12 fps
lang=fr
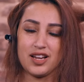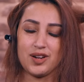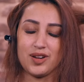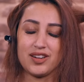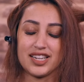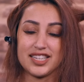
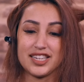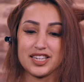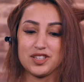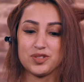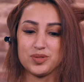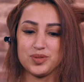Alors la
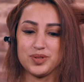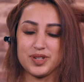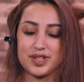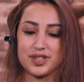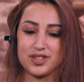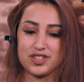guérison,
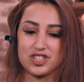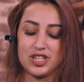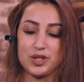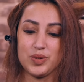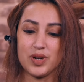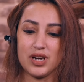euh,
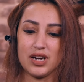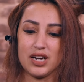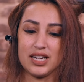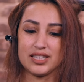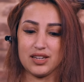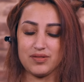je l'ai eue
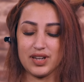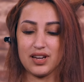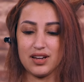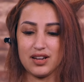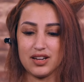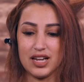à,
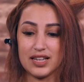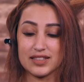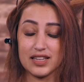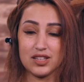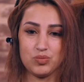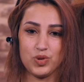travers
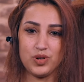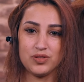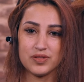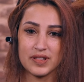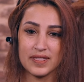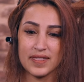un,
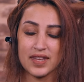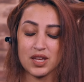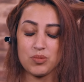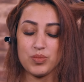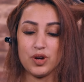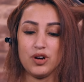traitement,
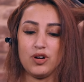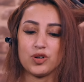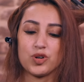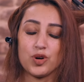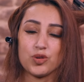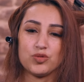mais euh,
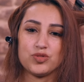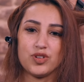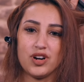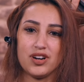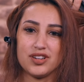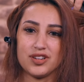encore une
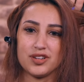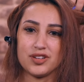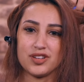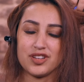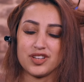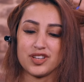fois, euh,
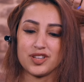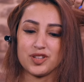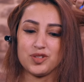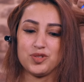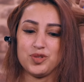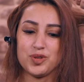
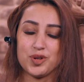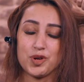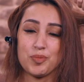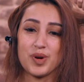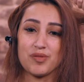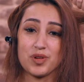
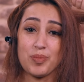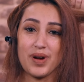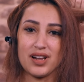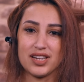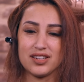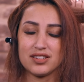Dieu m'avait
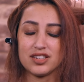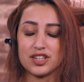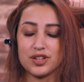parlé.